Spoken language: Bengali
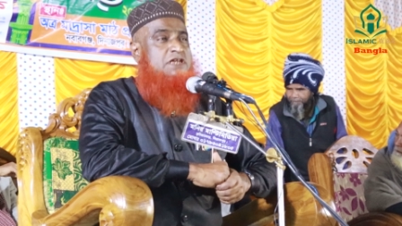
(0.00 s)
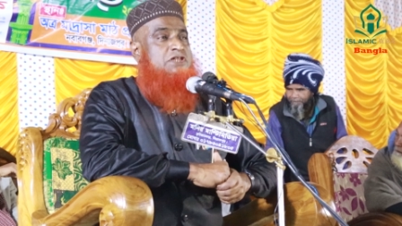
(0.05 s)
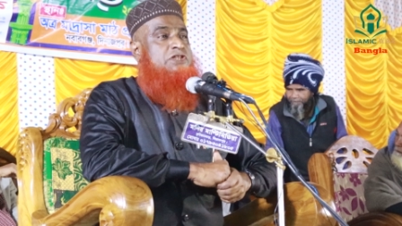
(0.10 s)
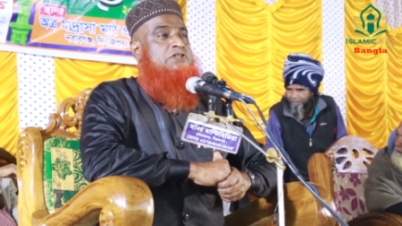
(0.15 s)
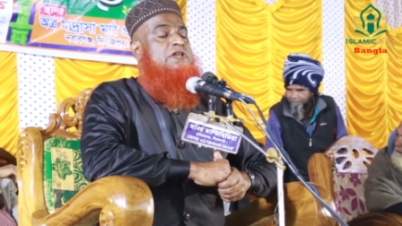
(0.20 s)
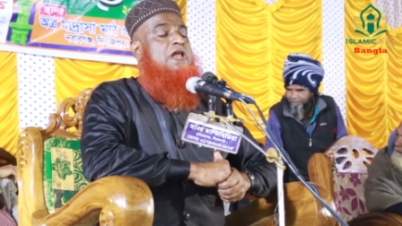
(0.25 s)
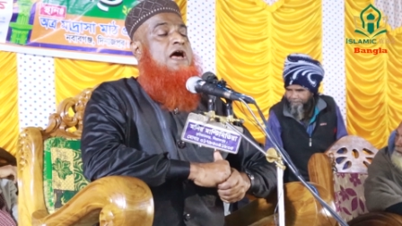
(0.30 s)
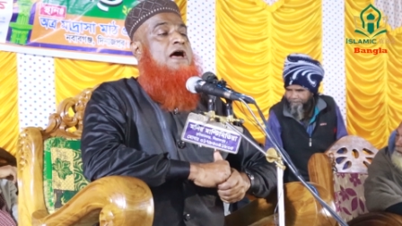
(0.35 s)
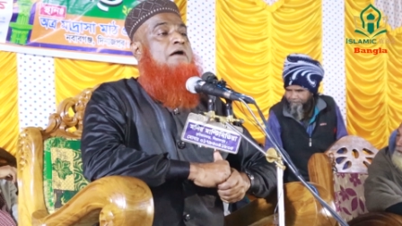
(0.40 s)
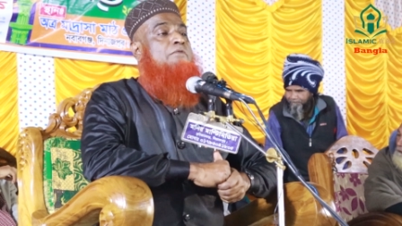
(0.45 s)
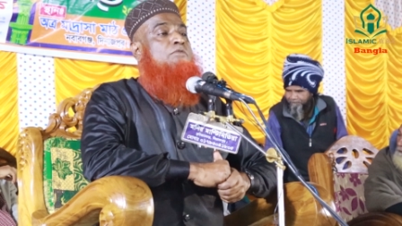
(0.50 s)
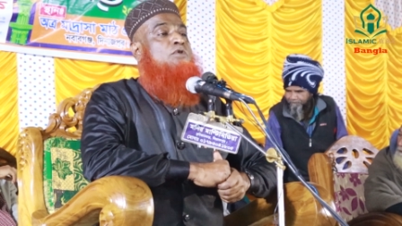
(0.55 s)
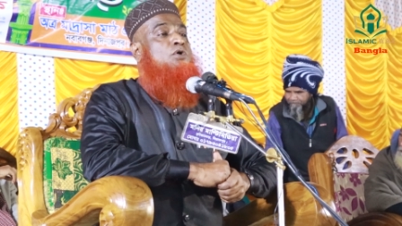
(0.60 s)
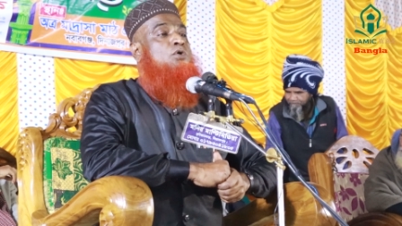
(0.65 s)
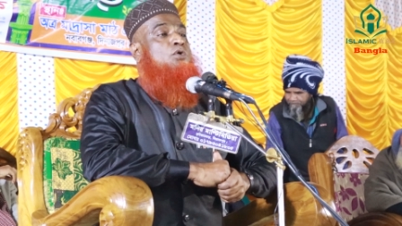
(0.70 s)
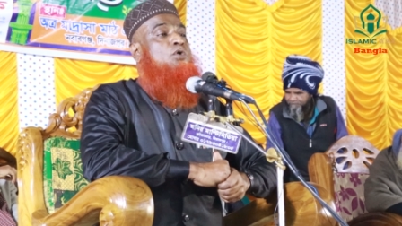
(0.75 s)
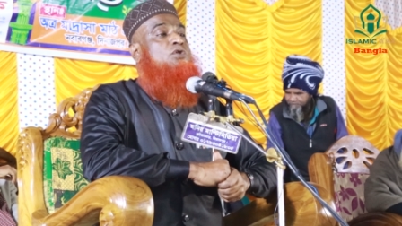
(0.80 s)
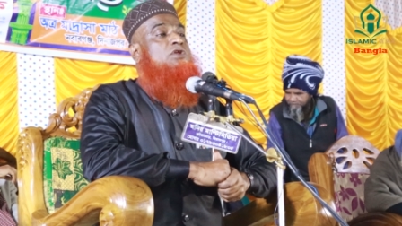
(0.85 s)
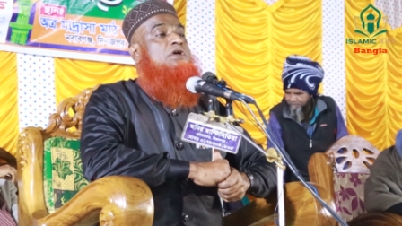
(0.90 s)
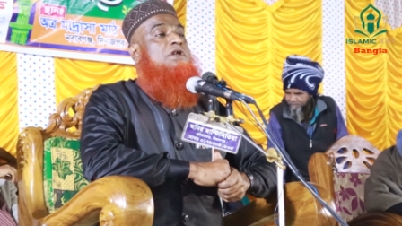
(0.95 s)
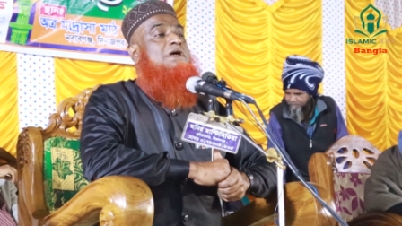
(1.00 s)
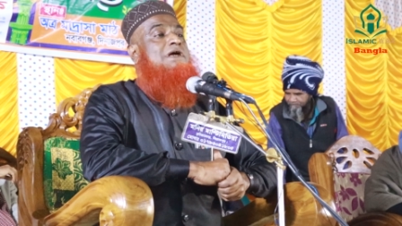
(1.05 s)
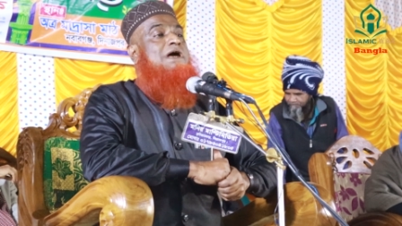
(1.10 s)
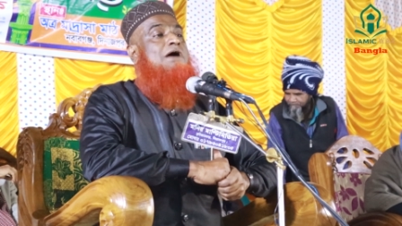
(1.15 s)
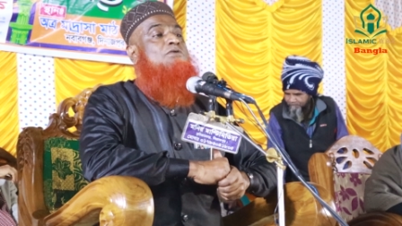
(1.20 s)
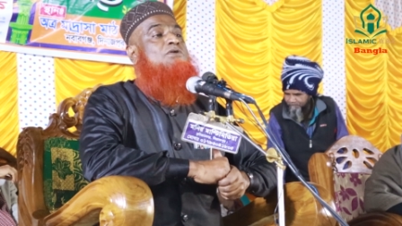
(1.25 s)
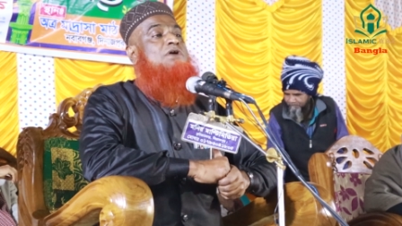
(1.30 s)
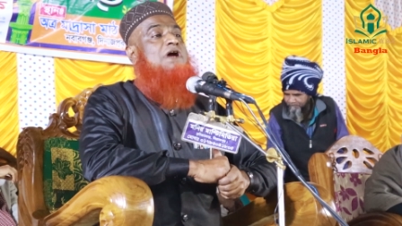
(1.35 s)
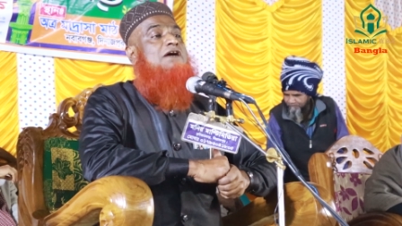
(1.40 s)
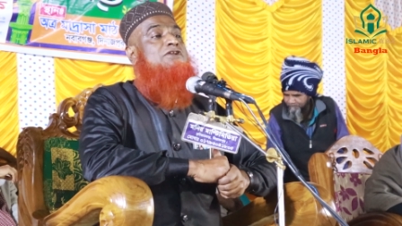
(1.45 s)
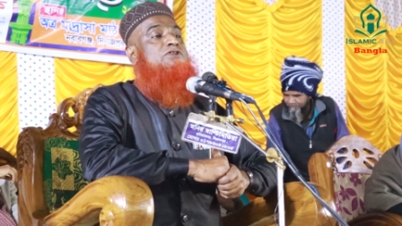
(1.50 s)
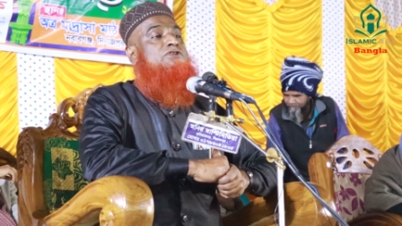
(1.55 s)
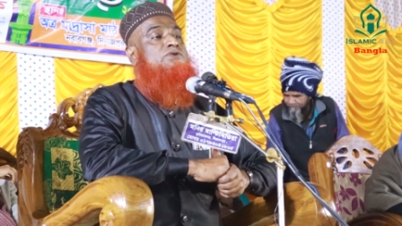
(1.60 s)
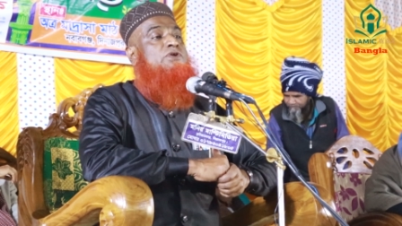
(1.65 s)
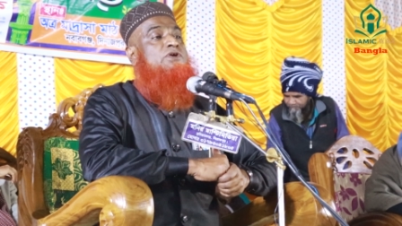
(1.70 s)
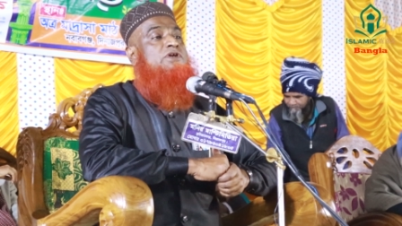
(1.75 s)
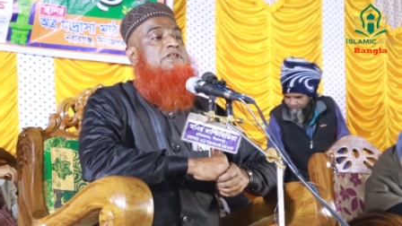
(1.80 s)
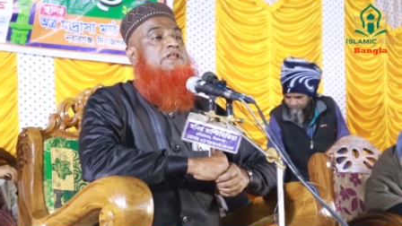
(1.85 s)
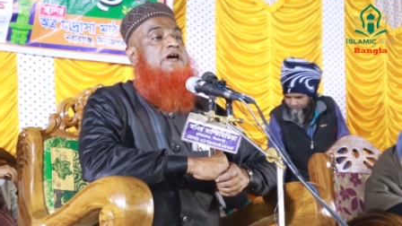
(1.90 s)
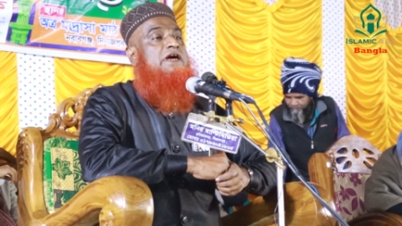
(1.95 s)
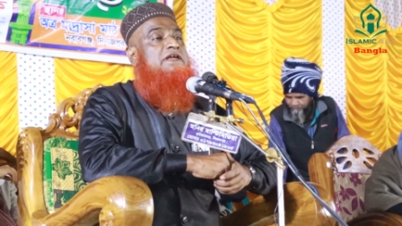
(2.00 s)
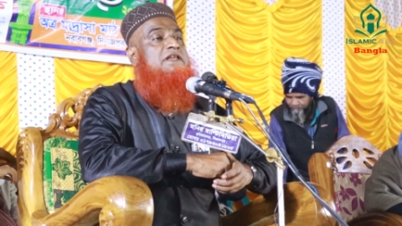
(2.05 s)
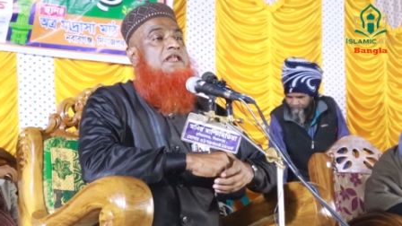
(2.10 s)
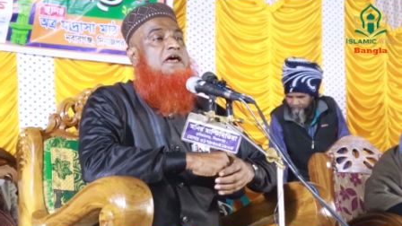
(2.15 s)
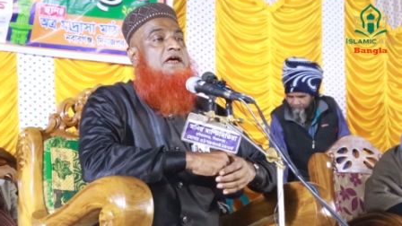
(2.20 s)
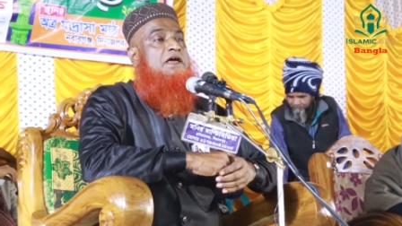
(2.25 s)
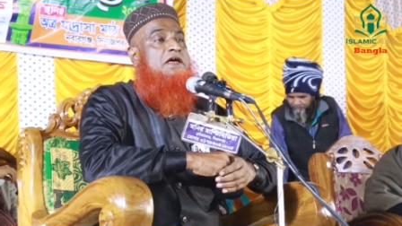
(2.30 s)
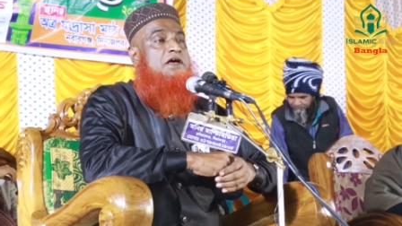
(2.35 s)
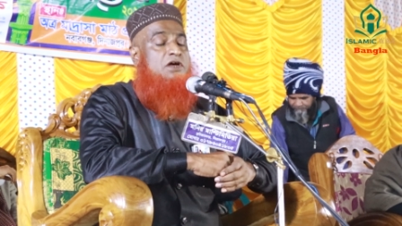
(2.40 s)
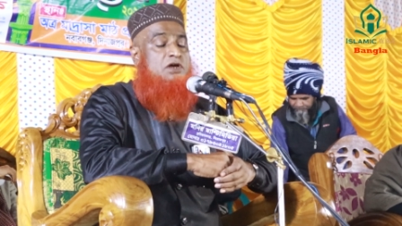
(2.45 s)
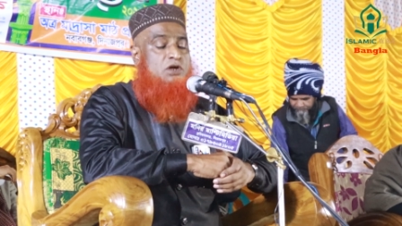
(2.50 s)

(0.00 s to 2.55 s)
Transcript: ইসলাম কোনোদিন কাউকে আশ্রয় দেয় না